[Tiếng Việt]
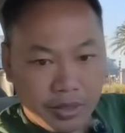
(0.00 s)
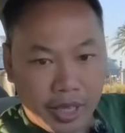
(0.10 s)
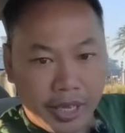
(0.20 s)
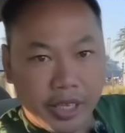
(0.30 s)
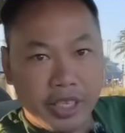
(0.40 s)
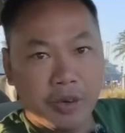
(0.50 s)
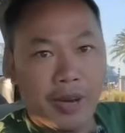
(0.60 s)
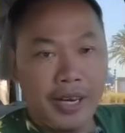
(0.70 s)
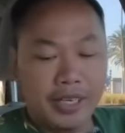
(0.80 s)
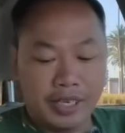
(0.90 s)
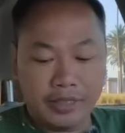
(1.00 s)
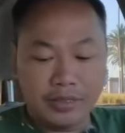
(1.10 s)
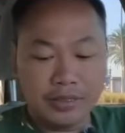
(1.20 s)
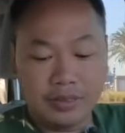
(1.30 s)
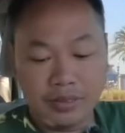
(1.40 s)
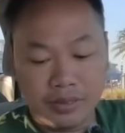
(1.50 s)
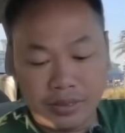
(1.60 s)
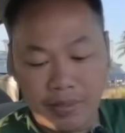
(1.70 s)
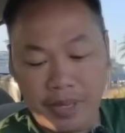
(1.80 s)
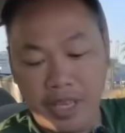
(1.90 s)
đây cái chìa khóa này nè
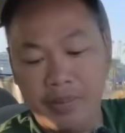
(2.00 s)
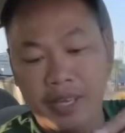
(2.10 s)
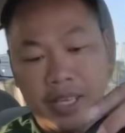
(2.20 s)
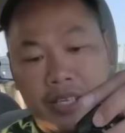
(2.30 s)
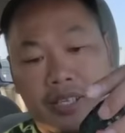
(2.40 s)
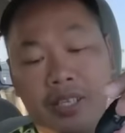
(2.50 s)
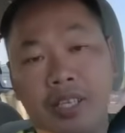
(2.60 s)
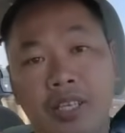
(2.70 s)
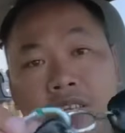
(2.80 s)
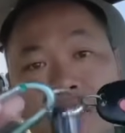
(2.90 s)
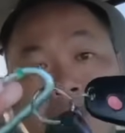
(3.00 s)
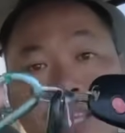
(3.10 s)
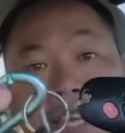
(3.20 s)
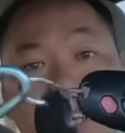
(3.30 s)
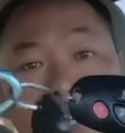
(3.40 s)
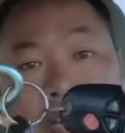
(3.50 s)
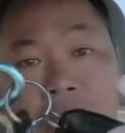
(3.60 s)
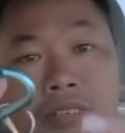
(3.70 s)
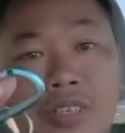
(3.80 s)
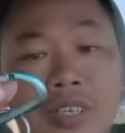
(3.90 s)
em kể cho bạn nghe nó chắc cỡ nào